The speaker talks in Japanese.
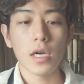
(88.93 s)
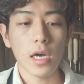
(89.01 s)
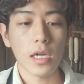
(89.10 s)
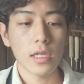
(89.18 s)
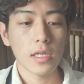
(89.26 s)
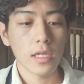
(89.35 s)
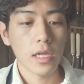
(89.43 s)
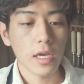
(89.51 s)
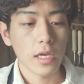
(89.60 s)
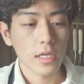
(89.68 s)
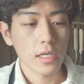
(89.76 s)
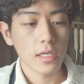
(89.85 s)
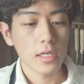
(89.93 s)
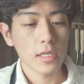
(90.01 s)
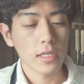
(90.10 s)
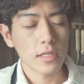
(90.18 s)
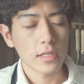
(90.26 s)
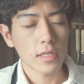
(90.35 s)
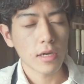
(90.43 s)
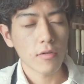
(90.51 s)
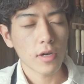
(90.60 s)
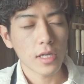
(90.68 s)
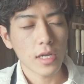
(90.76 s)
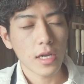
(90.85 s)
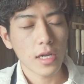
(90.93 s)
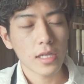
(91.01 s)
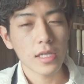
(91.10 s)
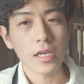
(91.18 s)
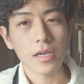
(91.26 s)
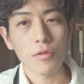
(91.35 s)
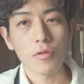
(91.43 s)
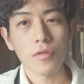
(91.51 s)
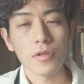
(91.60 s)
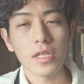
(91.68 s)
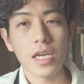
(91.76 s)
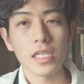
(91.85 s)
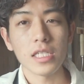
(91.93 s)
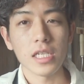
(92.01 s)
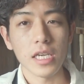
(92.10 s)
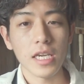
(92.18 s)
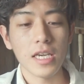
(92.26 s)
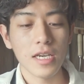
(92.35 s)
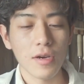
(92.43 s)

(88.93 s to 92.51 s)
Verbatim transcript: 買っていつ使おうかなーってこう大事に